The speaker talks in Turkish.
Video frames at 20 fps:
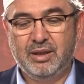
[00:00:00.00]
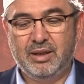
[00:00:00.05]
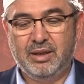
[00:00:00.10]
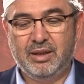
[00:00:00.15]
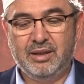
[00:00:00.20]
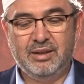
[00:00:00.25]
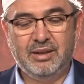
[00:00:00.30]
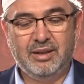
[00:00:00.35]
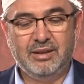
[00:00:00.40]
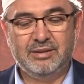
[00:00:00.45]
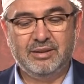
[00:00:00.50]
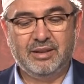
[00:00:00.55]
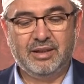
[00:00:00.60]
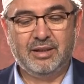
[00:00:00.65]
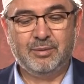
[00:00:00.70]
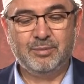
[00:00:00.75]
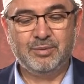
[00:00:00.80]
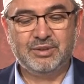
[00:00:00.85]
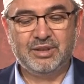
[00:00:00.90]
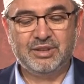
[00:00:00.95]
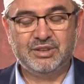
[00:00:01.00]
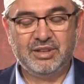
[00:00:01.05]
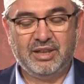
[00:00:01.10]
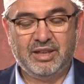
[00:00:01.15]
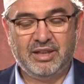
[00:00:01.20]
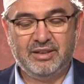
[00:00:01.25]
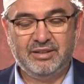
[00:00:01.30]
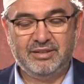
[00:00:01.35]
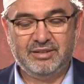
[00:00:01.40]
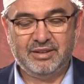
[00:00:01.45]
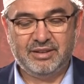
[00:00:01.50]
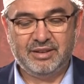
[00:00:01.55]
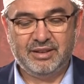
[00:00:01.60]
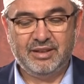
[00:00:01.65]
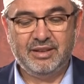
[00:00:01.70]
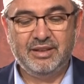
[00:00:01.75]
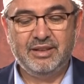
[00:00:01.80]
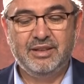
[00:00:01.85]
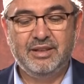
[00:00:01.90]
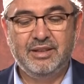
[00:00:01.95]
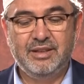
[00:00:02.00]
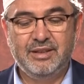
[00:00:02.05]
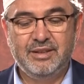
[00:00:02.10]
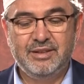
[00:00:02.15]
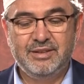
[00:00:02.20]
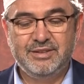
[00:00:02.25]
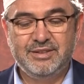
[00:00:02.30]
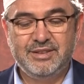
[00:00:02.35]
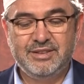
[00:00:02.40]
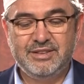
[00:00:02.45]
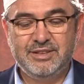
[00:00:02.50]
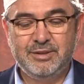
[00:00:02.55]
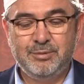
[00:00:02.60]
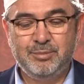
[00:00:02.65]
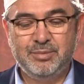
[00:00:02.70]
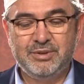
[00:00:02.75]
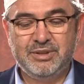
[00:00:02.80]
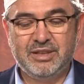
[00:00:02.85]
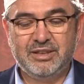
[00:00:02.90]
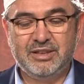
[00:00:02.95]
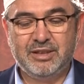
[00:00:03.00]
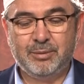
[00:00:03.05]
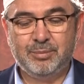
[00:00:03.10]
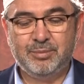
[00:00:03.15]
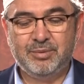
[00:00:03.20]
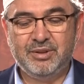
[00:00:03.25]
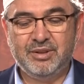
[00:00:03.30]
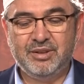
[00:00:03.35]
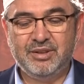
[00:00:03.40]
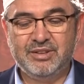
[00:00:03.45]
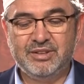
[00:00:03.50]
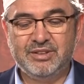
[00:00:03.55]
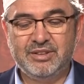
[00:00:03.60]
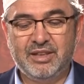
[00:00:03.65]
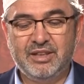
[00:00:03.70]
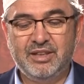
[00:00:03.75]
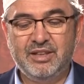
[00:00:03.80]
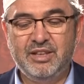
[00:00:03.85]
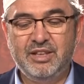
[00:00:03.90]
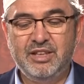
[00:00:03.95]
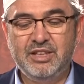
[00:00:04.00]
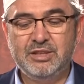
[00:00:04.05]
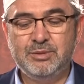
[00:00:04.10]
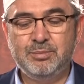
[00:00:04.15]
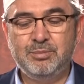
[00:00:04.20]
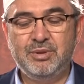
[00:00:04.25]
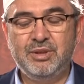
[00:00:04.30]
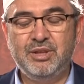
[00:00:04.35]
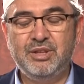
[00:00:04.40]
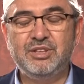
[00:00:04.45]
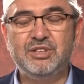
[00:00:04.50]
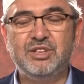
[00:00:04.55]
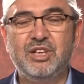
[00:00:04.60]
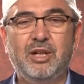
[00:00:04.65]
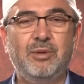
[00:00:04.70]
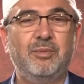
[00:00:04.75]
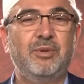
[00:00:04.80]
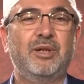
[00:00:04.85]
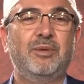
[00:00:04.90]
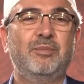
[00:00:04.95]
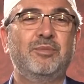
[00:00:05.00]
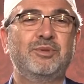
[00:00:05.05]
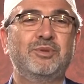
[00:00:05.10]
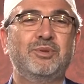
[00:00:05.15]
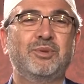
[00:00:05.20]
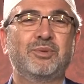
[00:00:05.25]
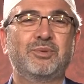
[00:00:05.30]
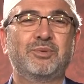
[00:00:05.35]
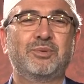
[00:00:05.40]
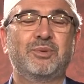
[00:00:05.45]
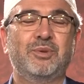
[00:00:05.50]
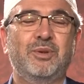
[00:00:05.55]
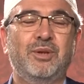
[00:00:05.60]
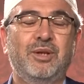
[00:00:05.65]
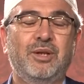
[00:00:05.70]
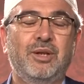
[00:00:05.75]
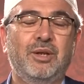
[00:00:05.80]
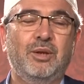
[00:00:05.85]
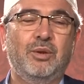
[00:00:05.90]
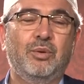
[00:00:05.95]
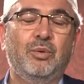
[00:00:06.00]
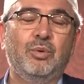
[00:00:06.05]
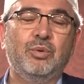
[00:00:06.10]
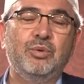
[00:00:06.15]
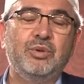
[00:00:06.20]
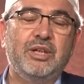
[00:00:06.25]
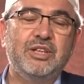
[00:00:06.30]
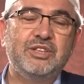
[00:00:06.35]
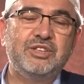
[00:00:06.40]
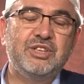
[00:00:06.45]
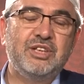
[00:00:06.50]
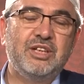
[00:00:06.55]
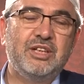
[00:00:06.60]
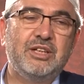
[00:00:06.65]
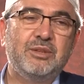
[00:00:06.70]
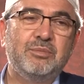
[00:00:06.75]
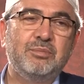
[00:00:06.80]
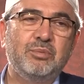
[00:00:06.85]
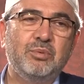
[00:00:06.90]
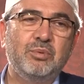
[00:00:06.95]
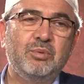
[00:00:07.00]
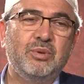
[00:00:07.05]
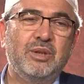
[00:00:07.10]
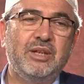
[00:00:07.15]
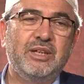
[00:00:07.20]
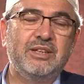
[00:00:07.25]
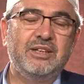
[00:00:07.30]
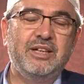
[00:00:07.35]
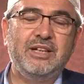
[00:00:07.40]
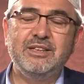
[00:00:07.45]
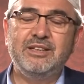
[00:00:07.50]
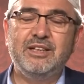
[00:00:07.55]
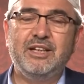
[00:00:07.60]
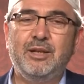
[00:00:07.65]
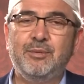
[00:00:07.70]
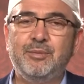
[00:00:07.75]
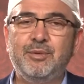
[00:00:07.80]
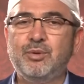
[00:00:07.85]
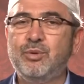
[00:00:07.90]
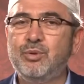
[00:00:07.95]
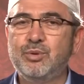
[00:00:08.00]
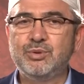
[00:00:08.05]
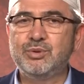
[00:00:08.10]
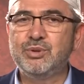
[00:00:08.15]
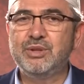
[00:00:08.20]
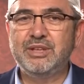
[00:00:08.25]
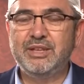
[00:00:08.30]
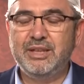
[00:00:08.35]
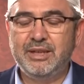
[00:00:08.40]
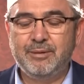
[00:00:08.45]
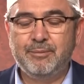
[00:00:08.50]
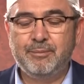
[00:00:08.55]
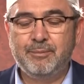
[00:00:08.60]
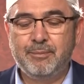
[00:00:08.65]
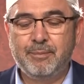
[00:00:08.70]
Allah da aramızda şahittir ki sizin bize taptığınızdan hiç mi hiç haberimiz yoktu. O taşlar, putlar nereden haber olsun ki?